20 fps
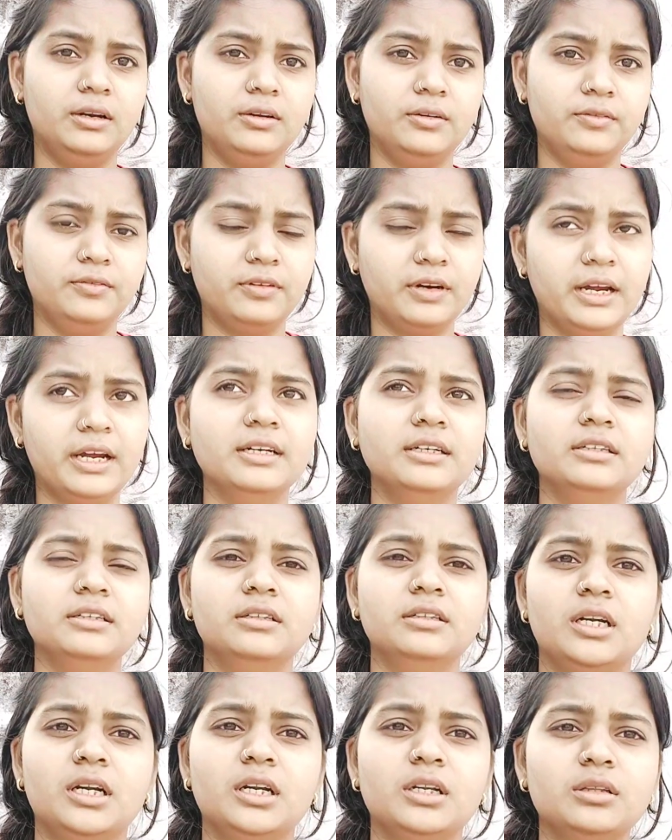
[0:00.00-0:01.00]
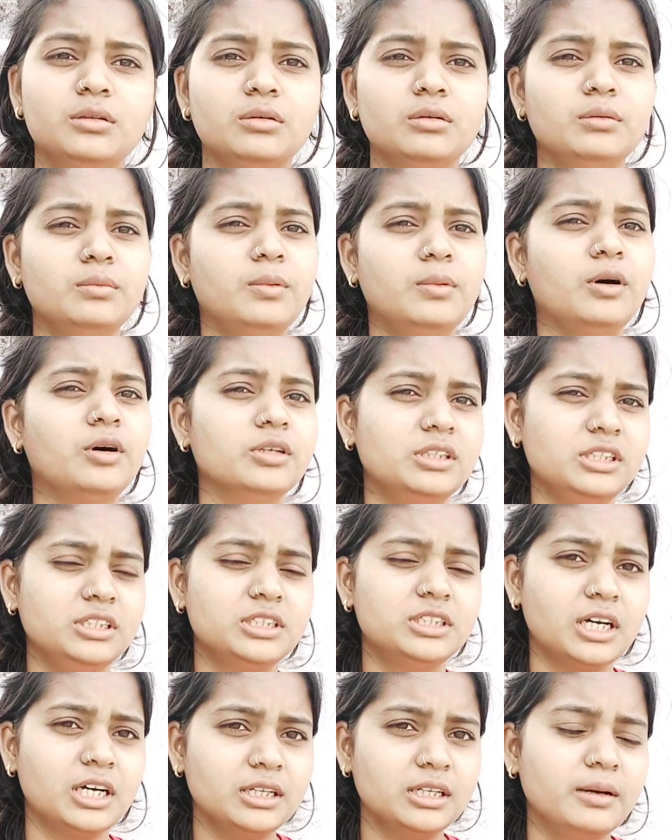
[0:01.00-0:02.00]
हेलो फ्रेंड तो बहुत ही
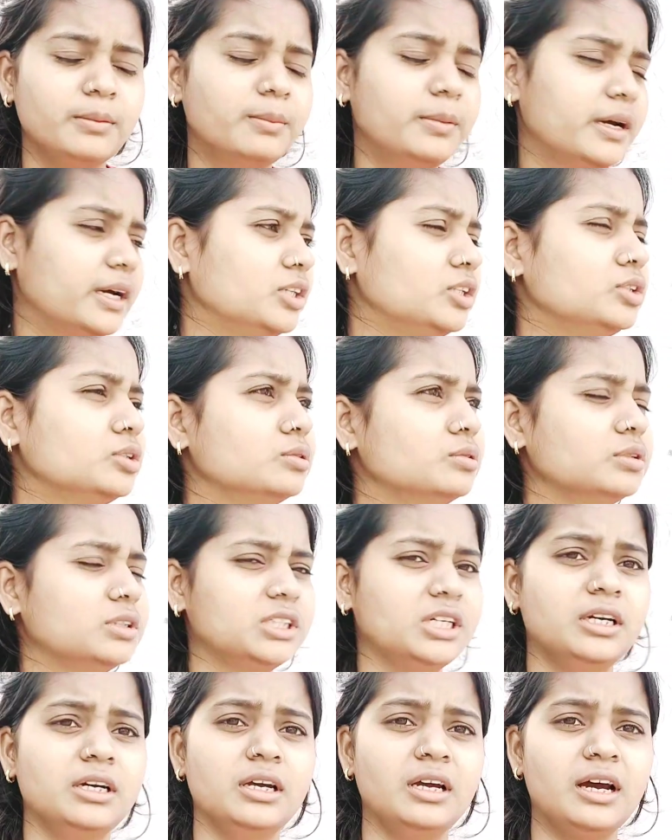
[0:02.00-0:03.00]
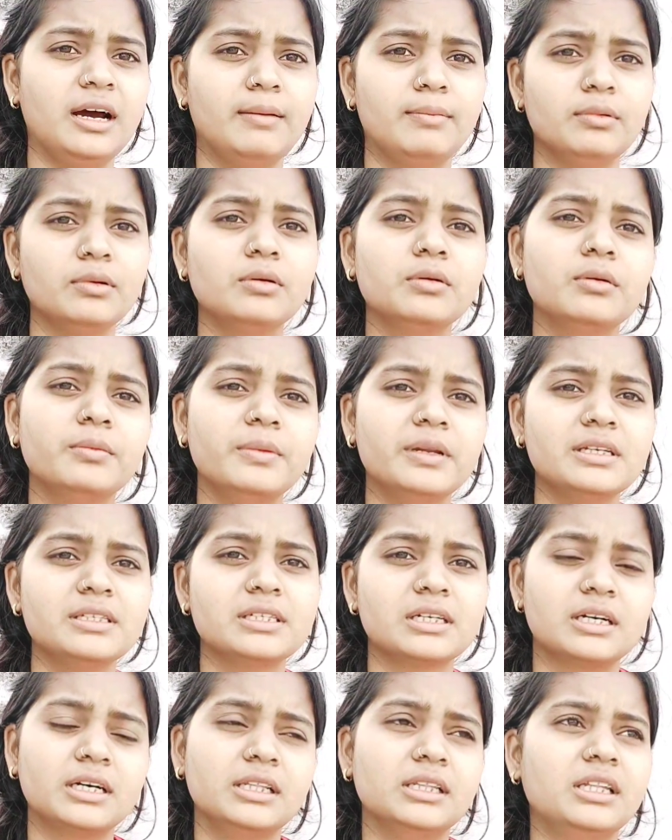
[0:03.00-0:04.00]
ज़्यादा बैड न्यूज़ है आप लोगों को मेरी
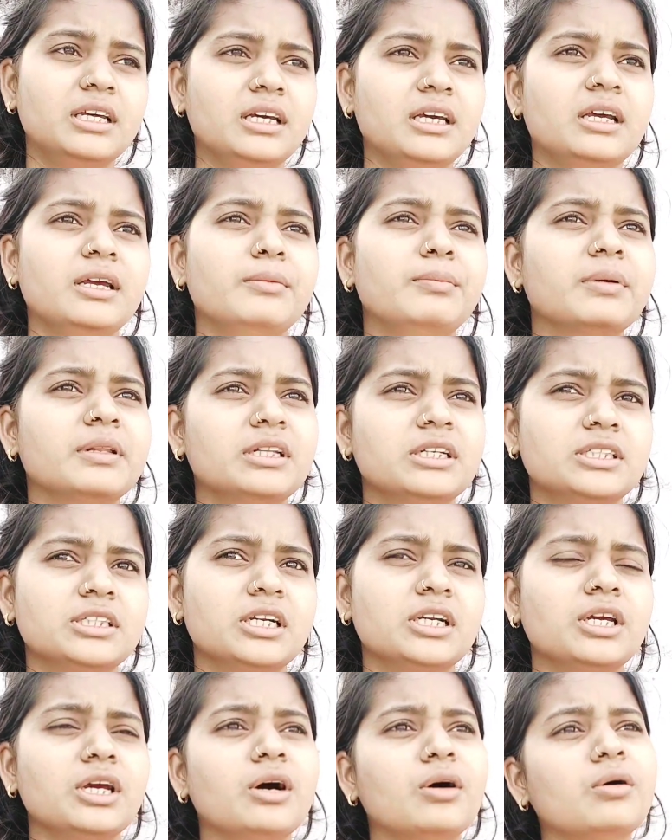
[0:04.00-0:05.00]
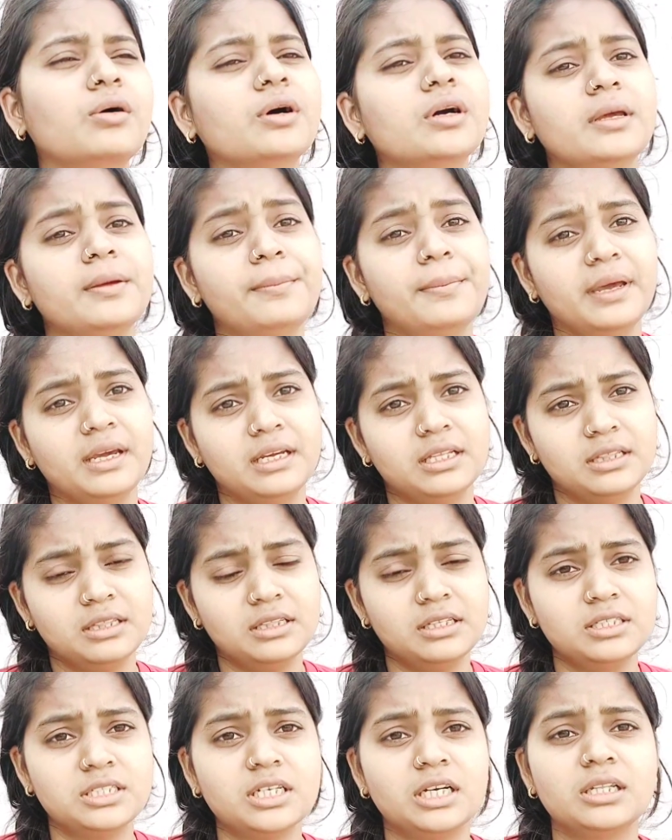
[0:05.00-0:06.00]
शक्ल देख के ही पता चल गया होगा कि मैं
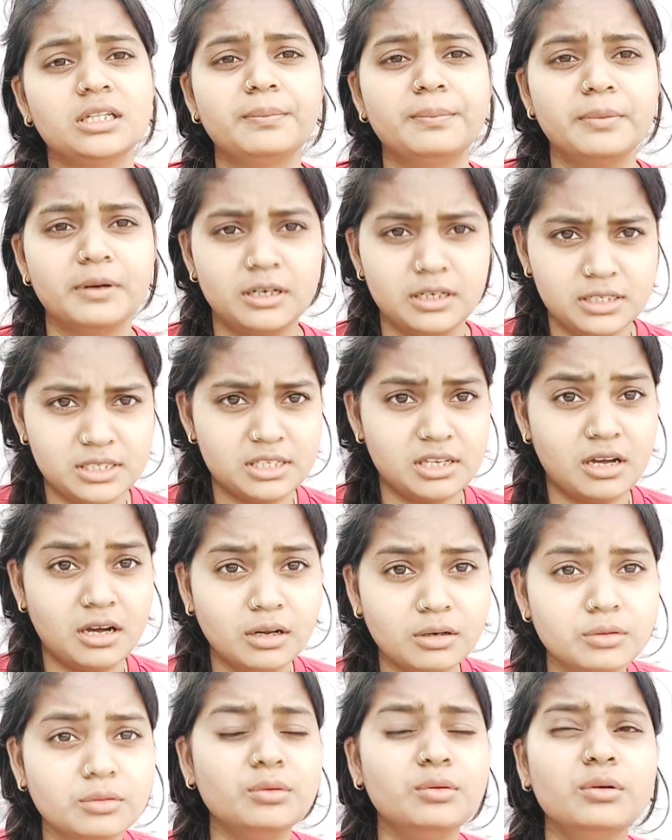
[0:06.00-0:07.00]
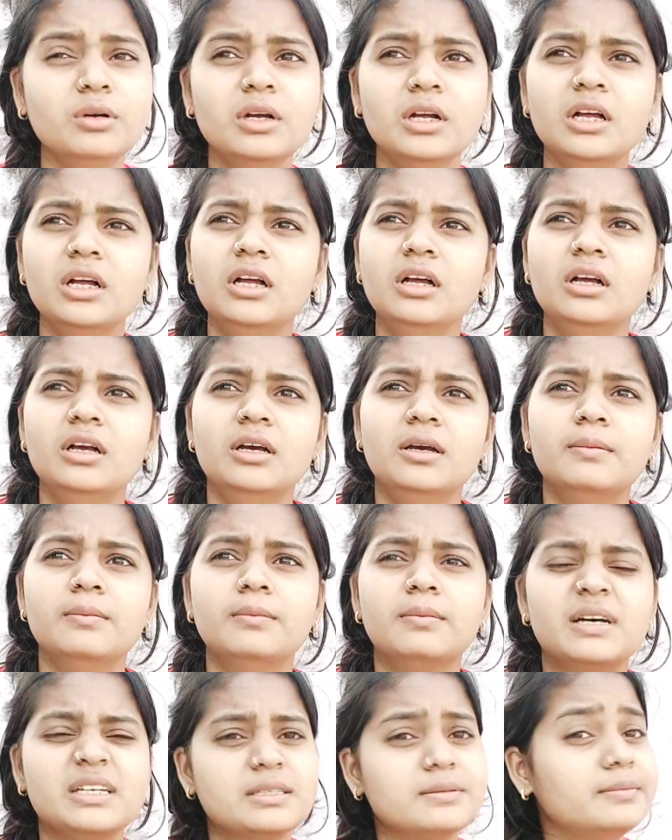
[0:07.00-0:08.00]
कितनी ज़्यादा परेशान
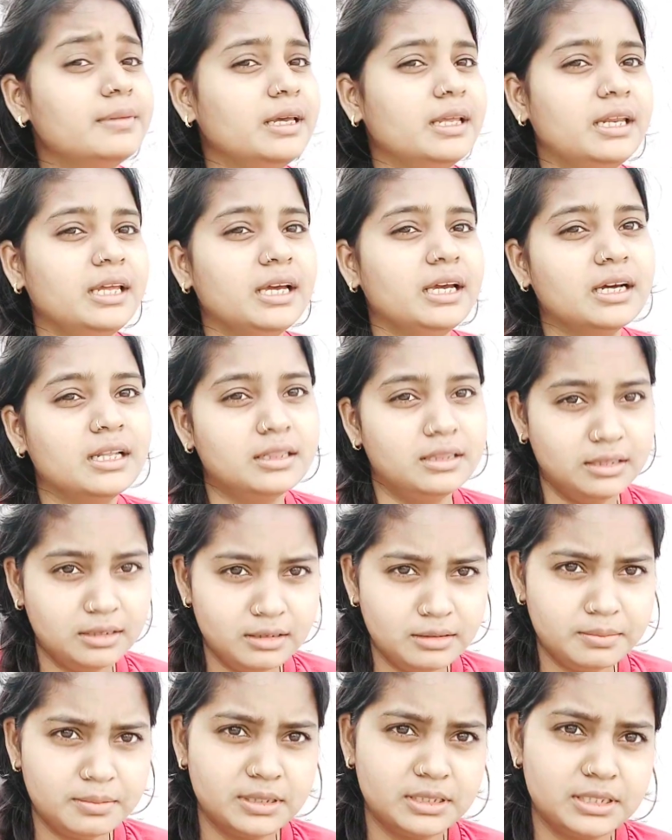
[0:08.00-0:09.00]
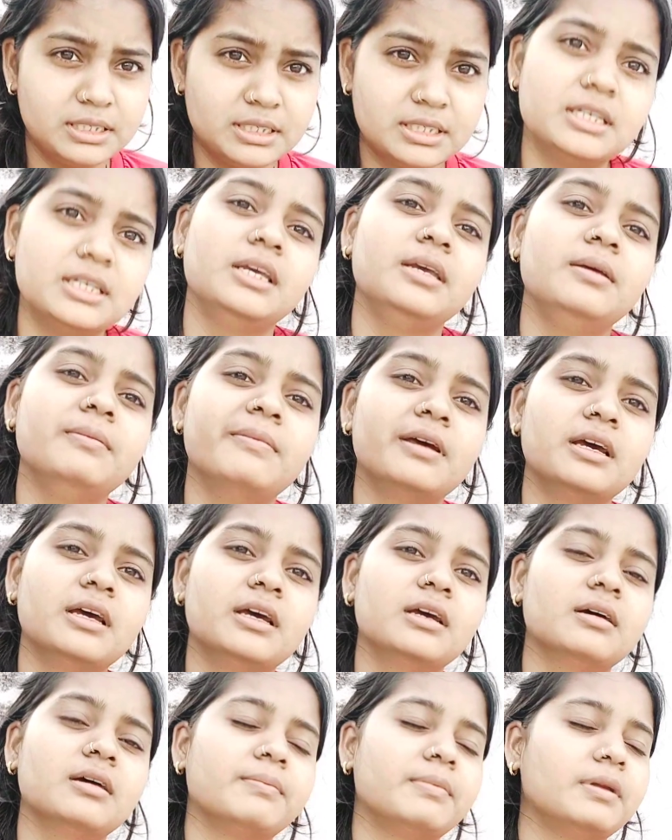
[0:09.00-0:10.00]
हूँ बस मेरी एक गलती की वजह से ही
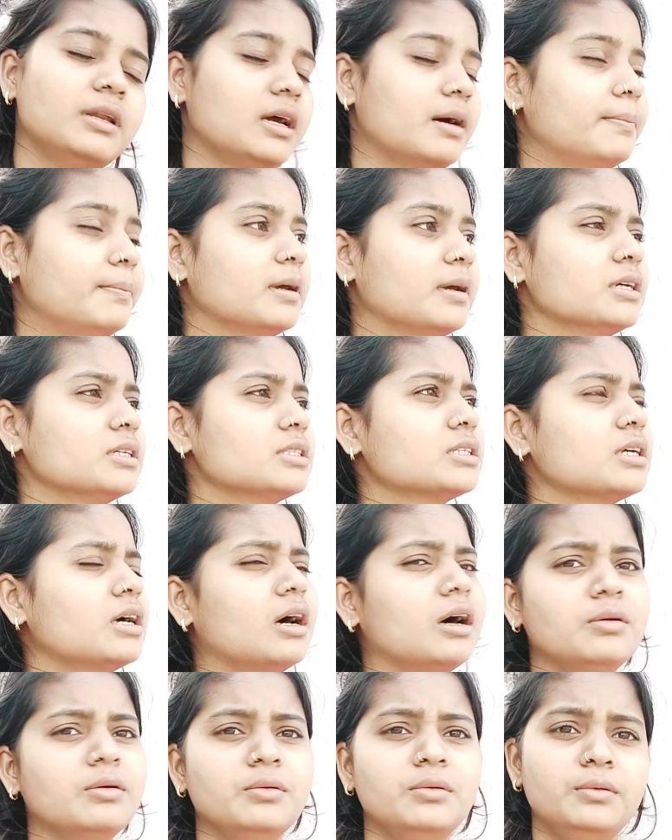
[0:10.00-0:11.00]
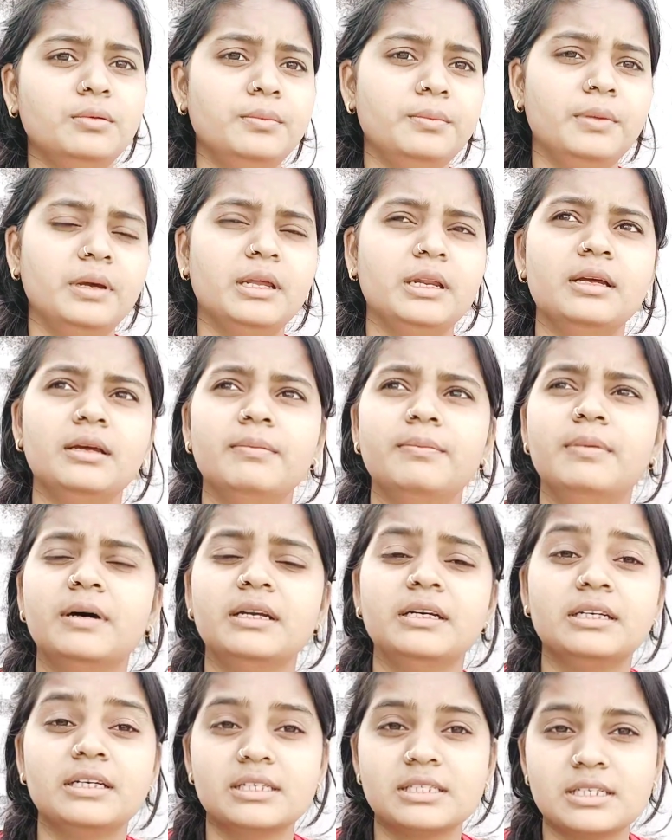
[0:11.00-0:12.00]
मैं अपने आप परेशान हूँ मेरे
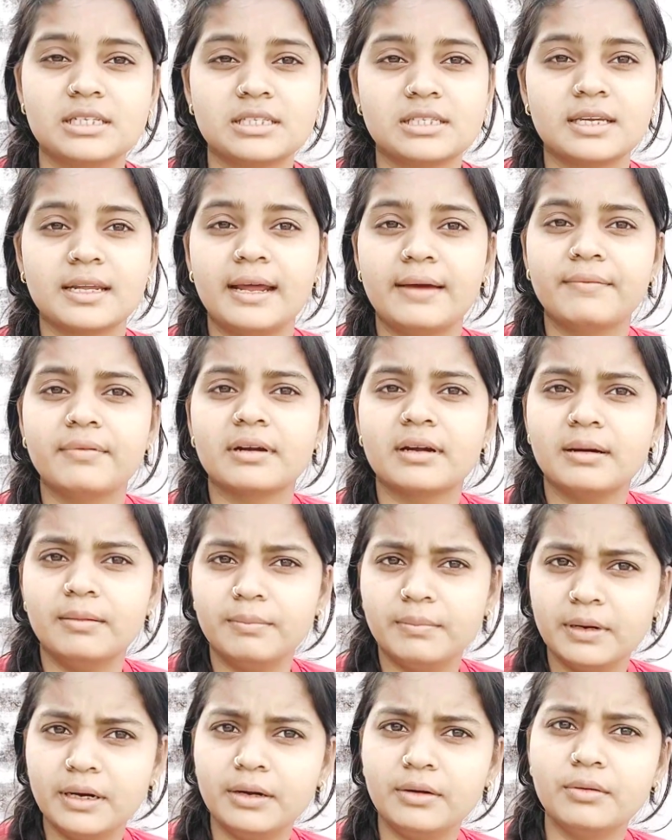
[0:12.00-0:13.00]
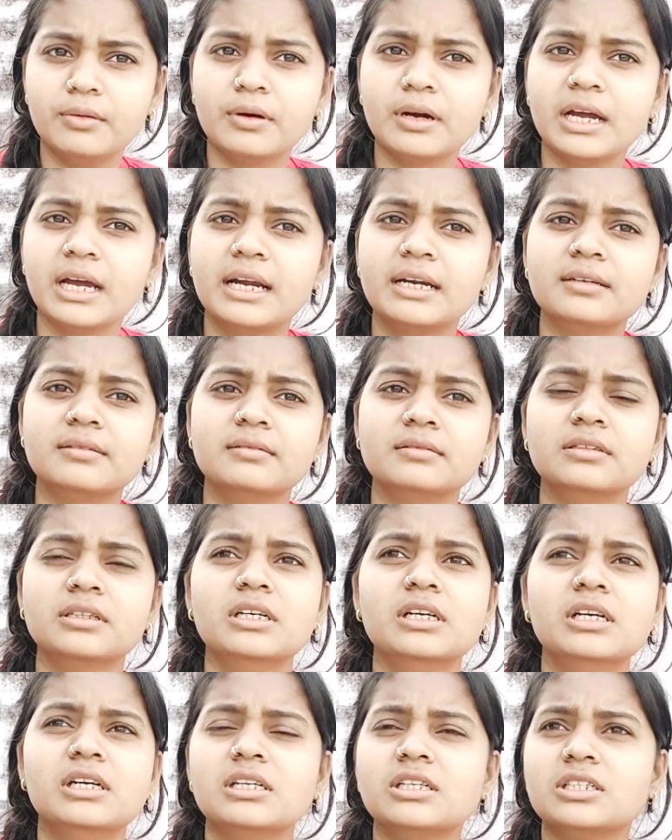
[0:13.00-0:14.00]
बन के सब्सक्राइबर कंप्लीट हो गए एंड
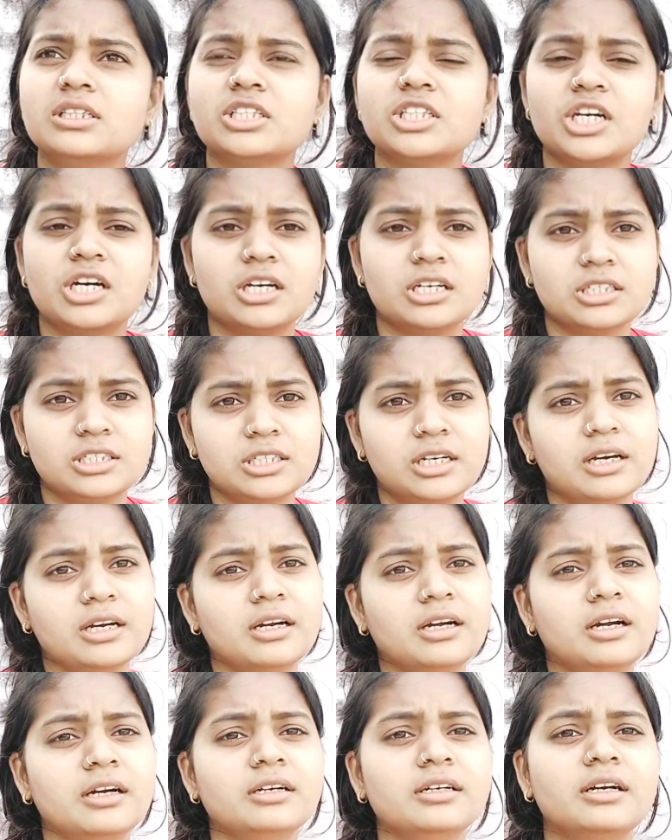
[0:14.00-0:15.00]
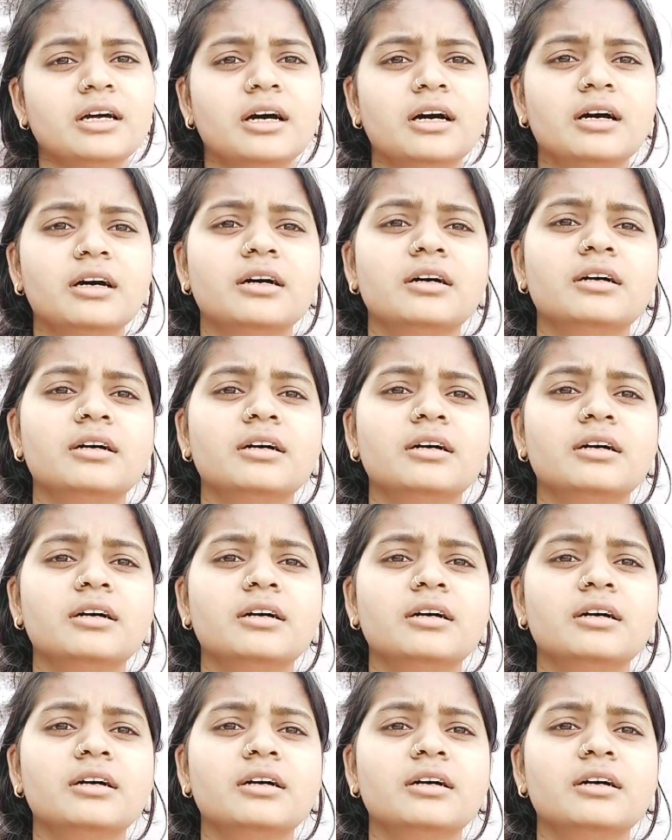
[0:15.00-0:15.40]
चार चार घंटा